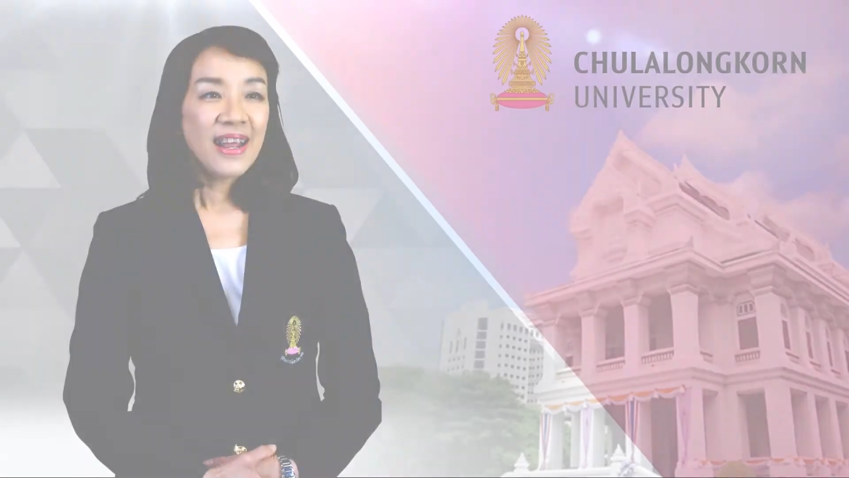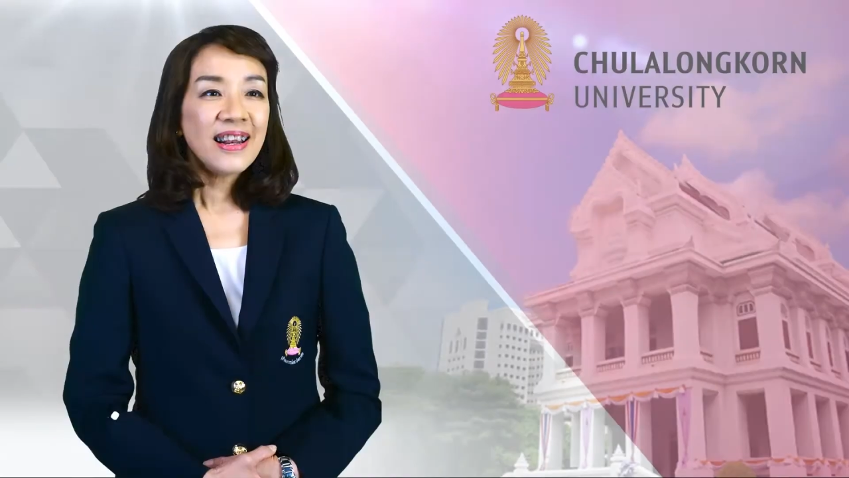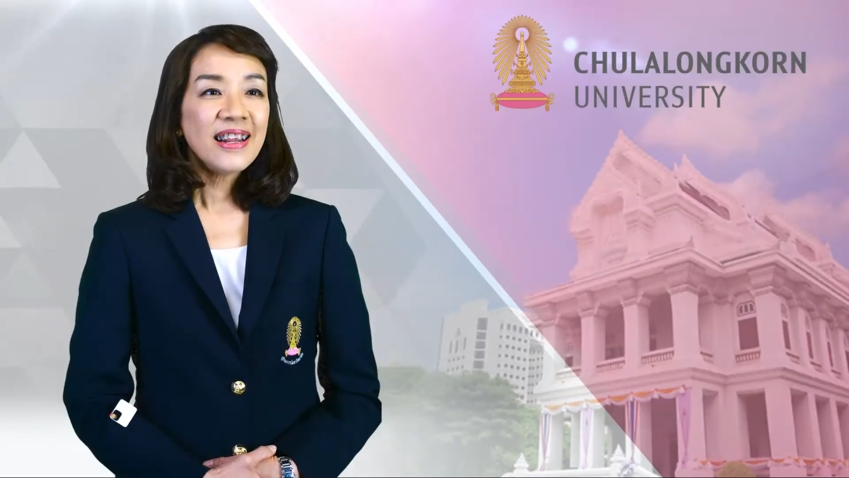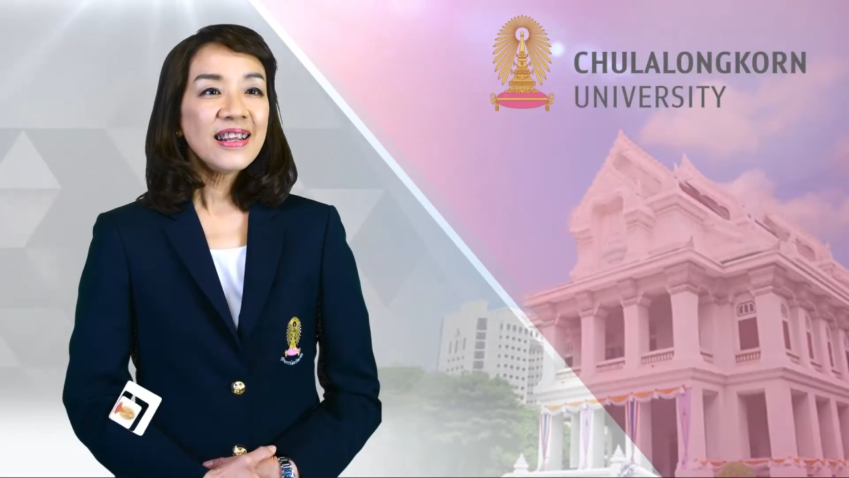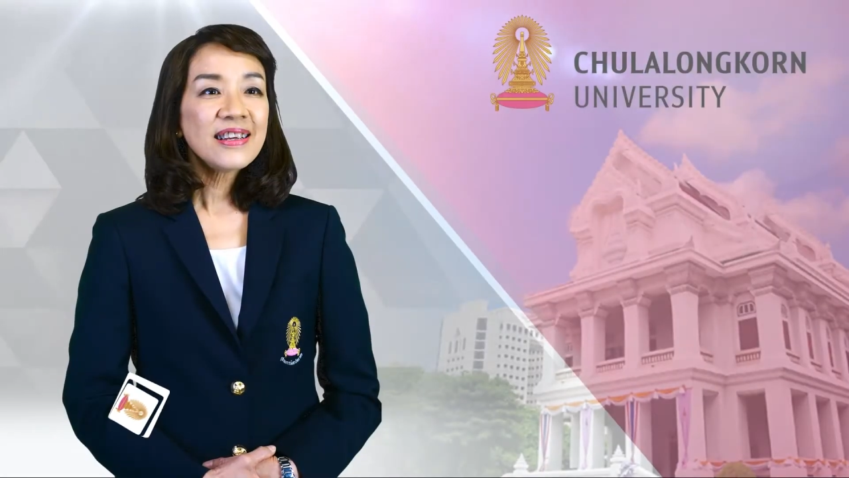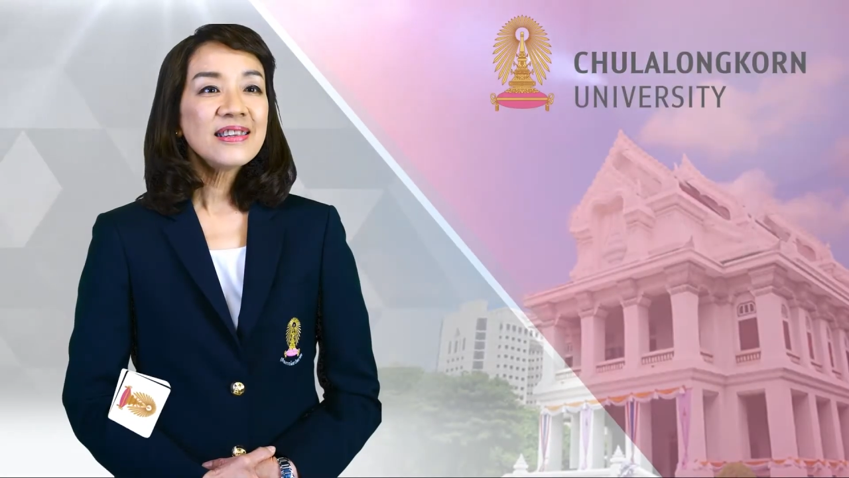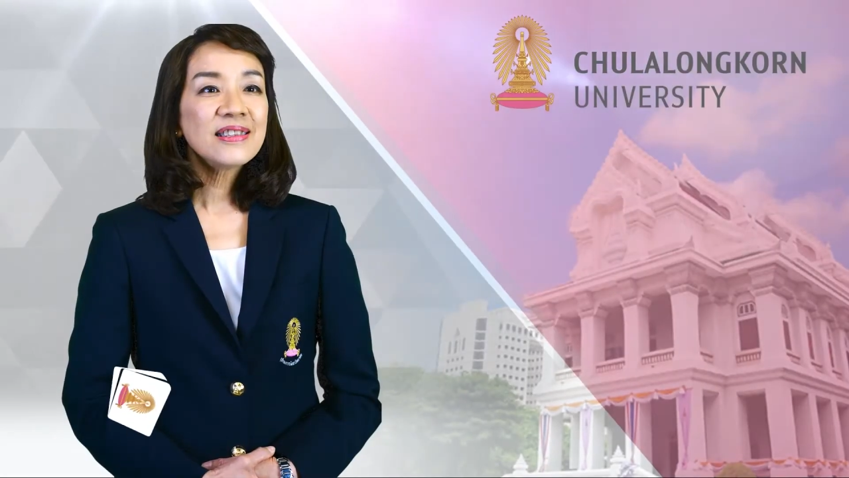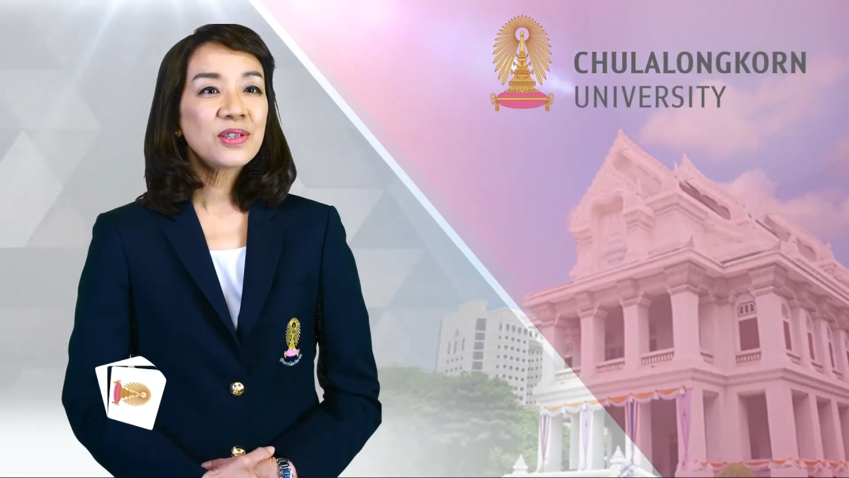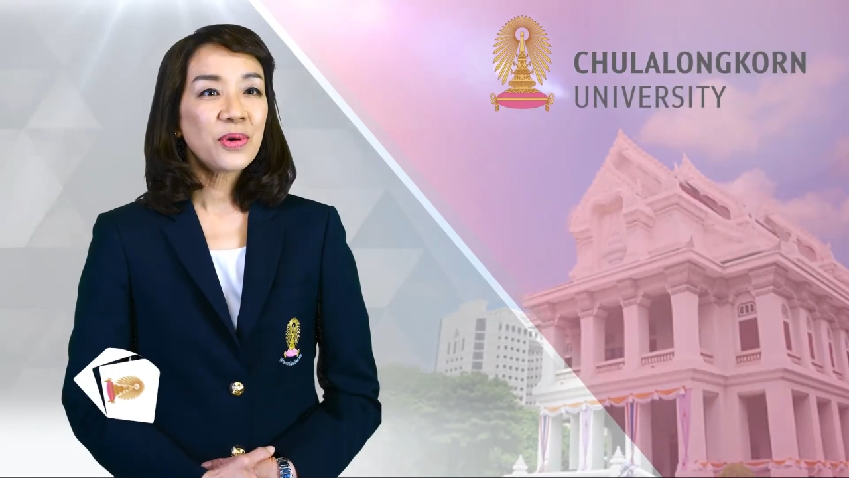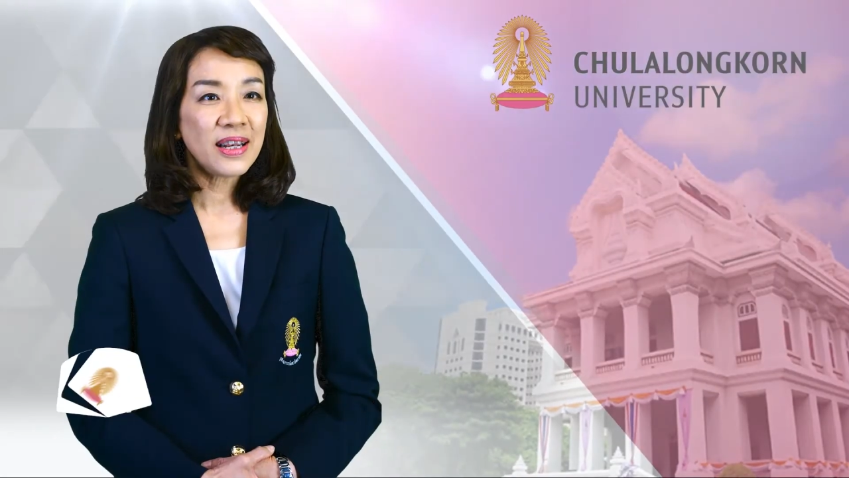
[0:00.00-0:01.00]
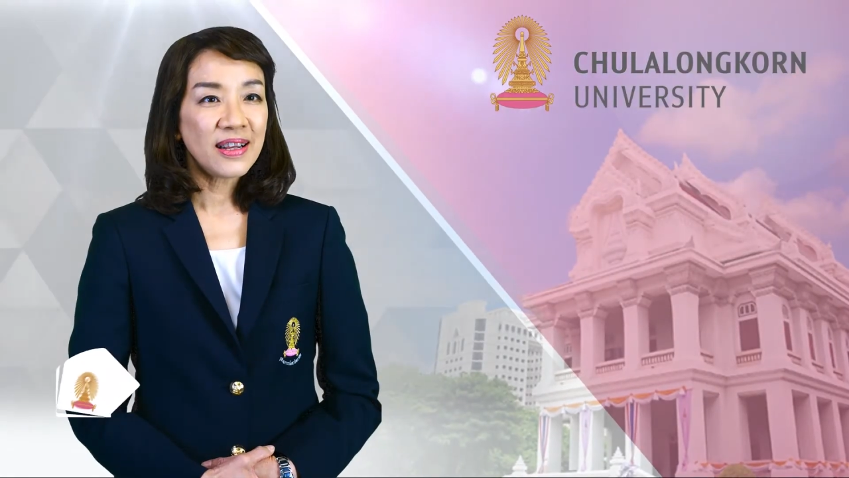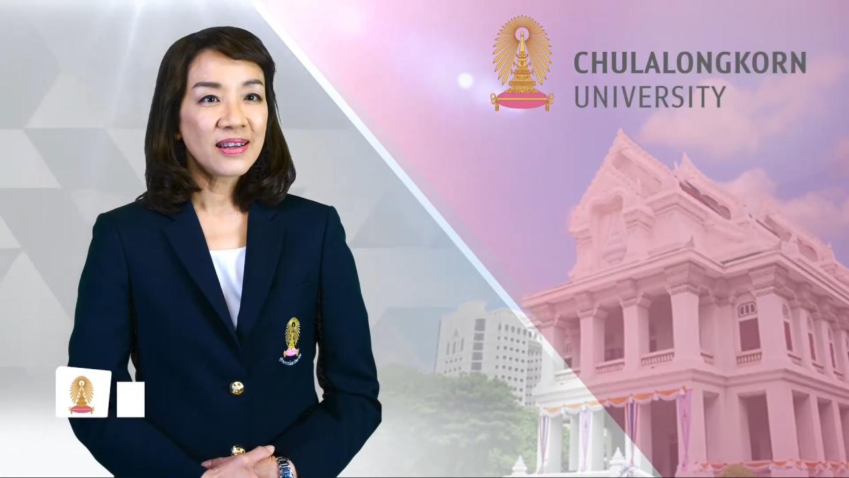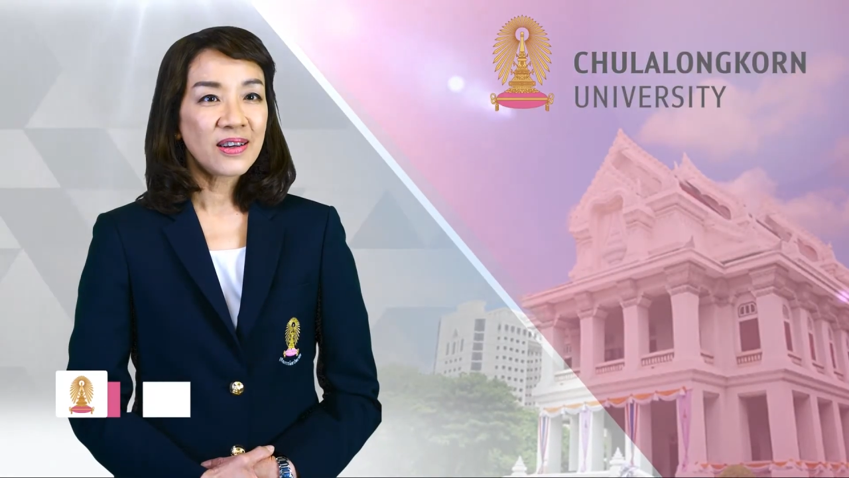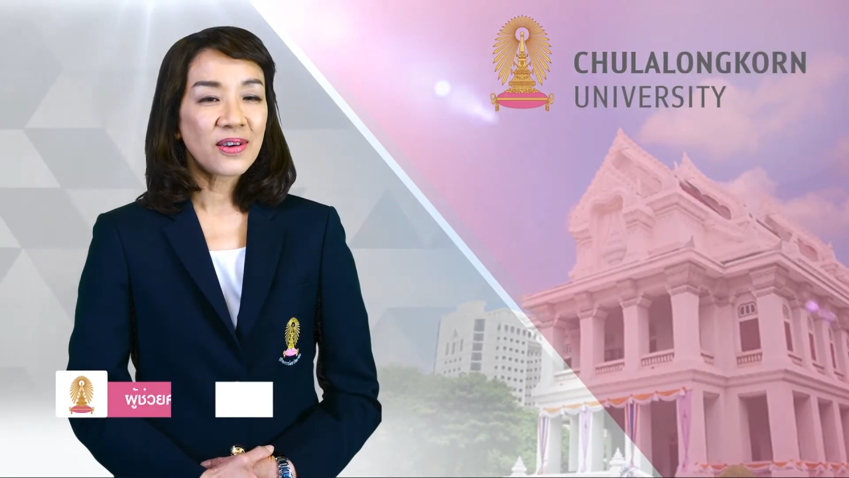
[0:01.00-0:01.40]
และนี่คือส่วนหนึ่งข